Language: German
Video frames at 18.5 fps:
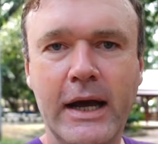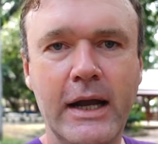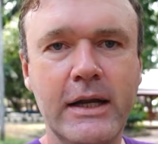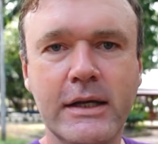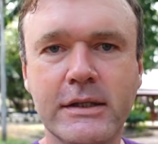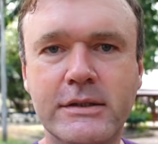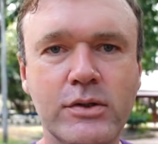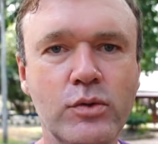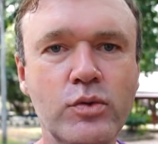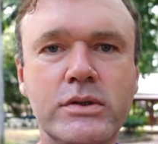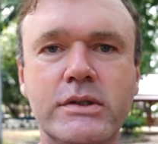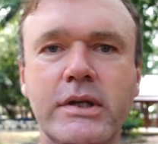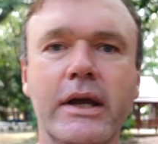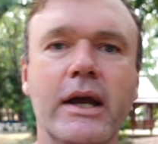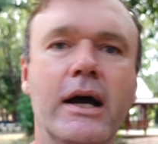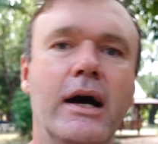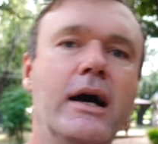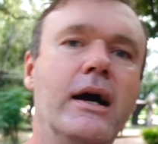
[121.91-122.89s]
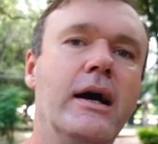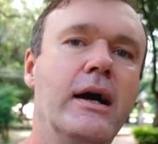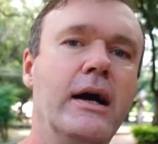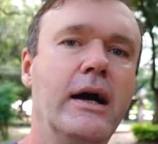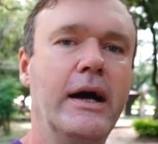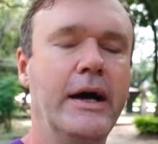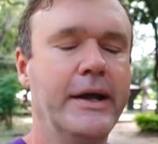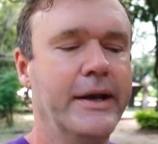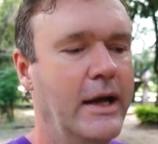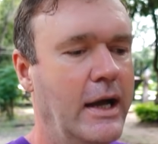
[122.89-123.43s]
alle Zuseher,
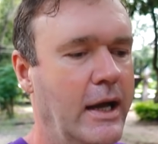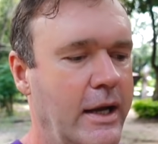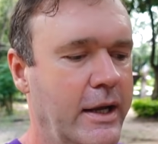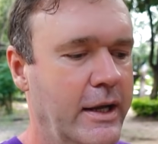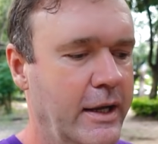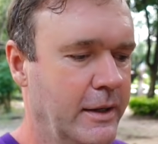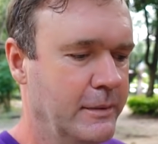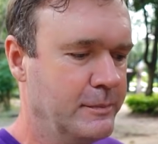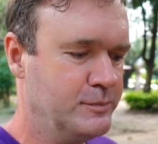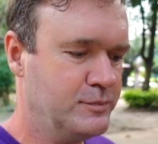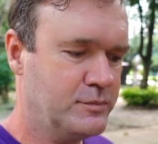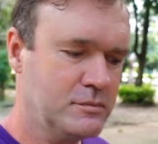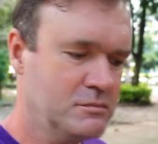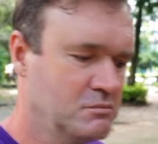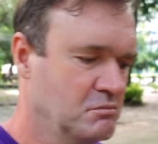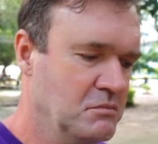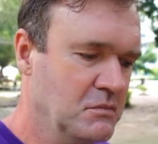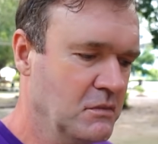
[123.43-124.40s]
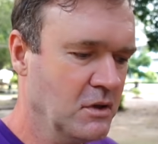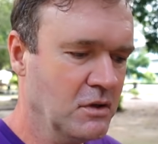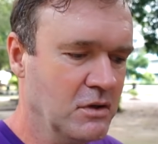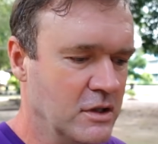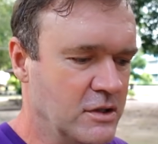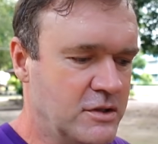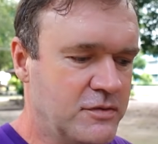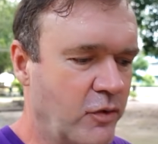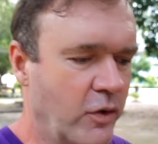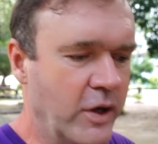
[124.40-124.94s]
an alle.
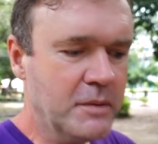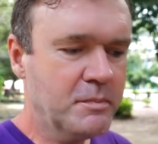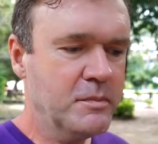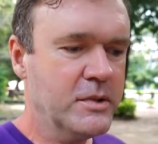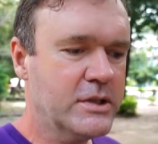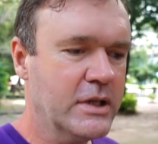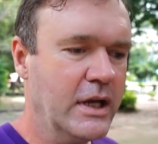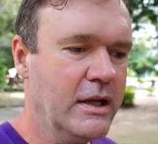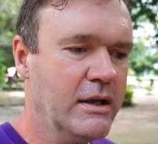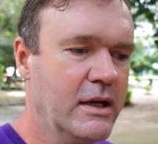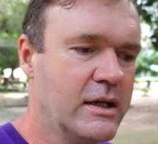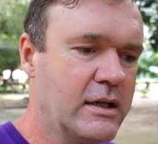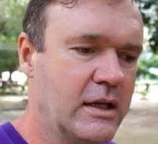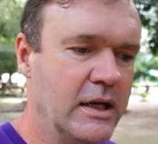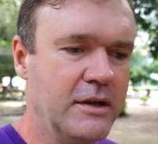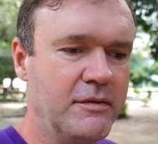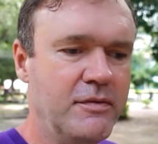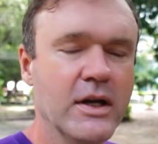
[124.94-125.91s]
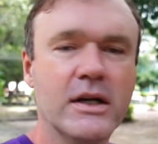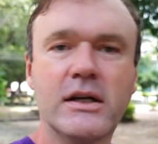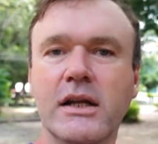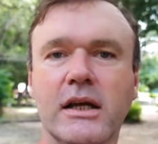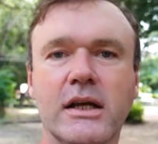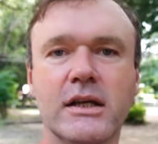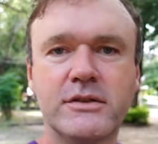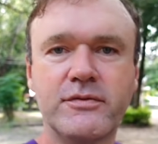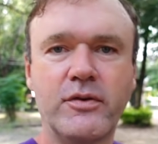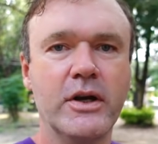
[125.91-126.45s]
Es freut mich eigentlich
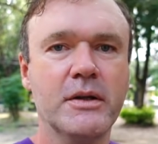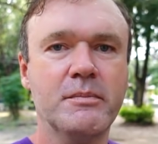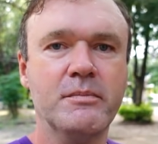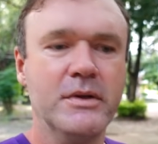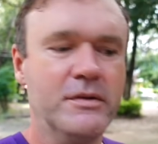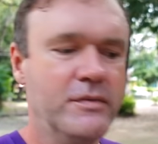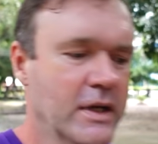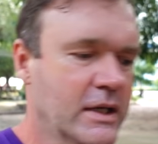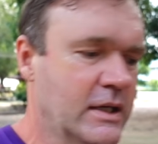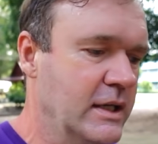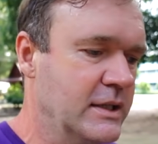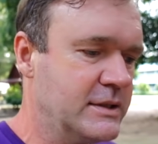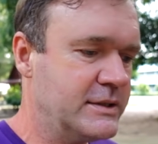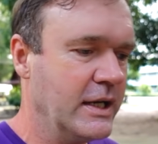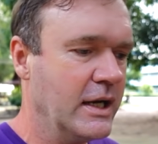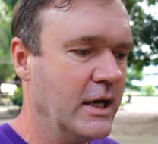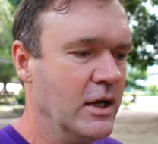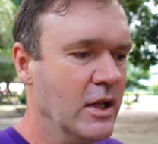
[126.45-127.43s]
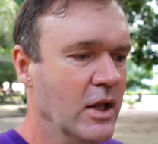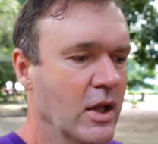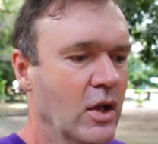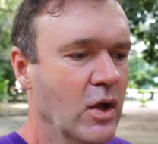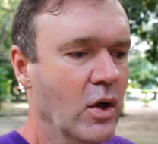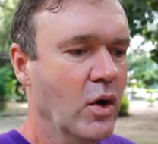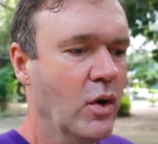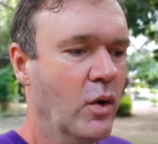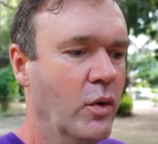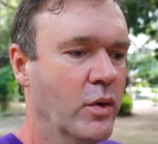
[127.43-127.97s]
wirklich, es freut mich wirklich sehr.
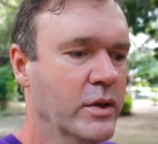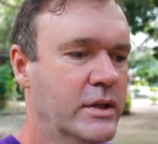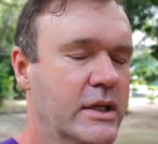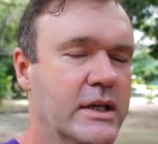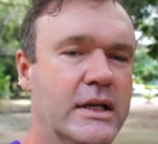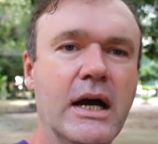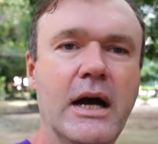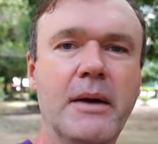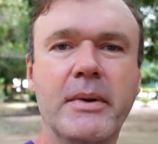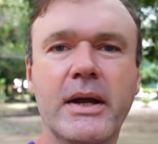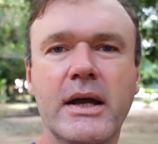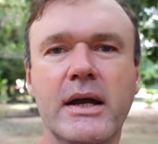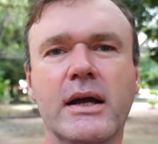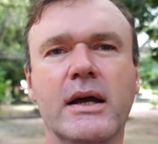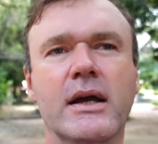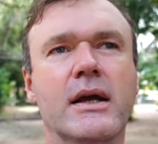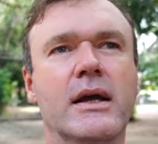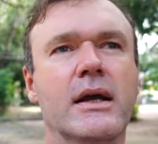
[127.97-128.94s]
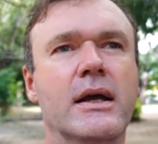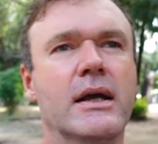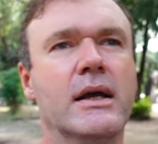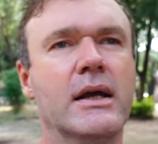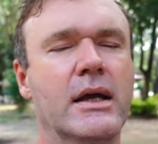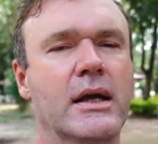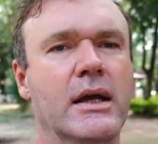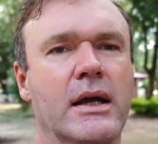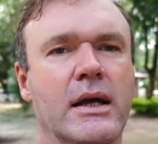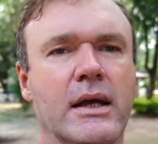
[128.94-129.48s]
Und ich habe
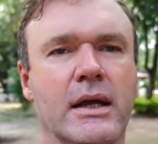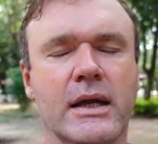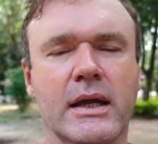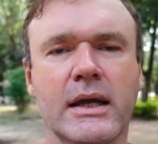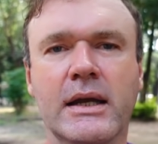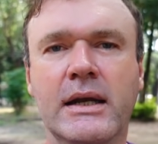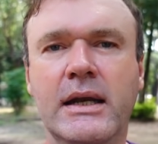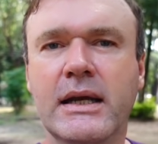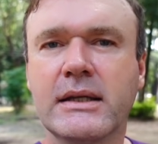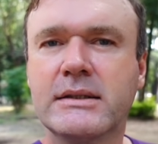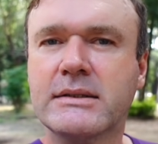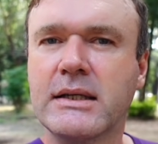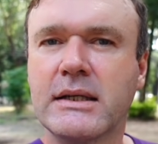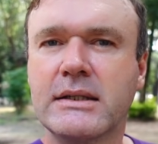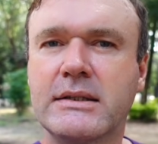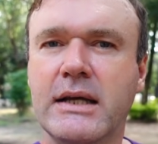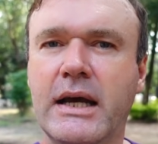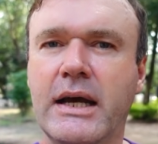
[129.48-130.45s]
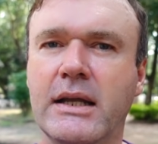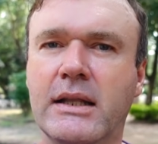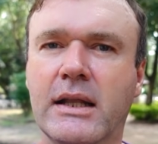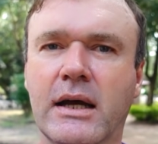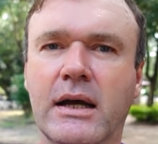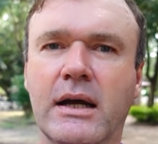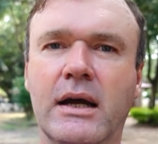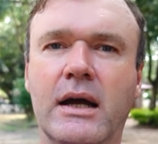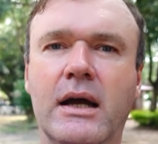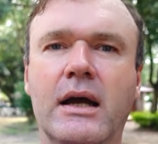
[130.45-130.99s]
in letzter Zeit
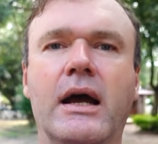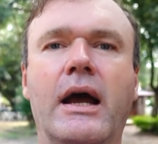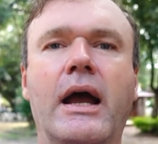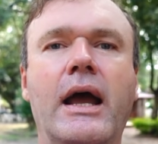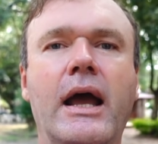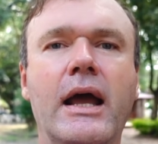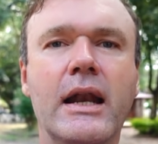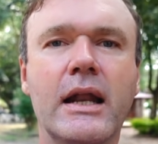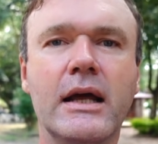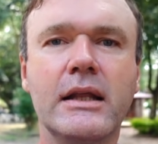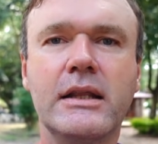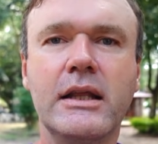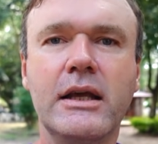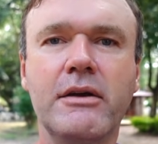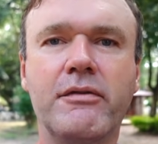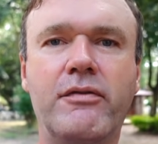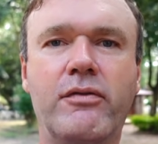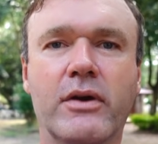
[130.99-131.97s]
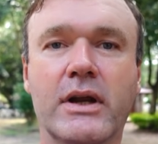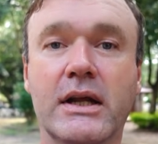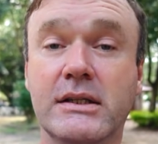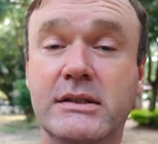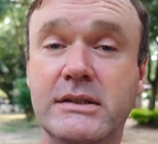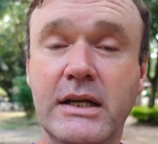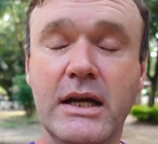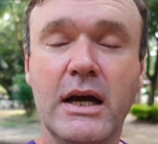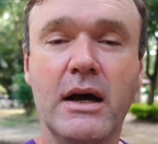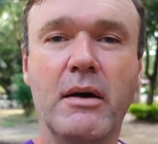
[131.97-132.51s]
relativ oder
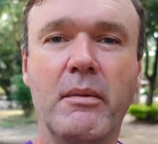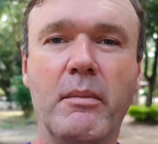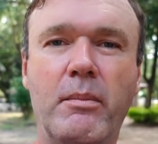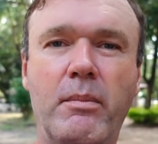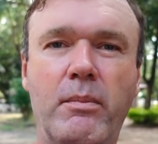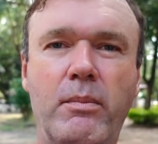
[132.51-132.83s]
sehr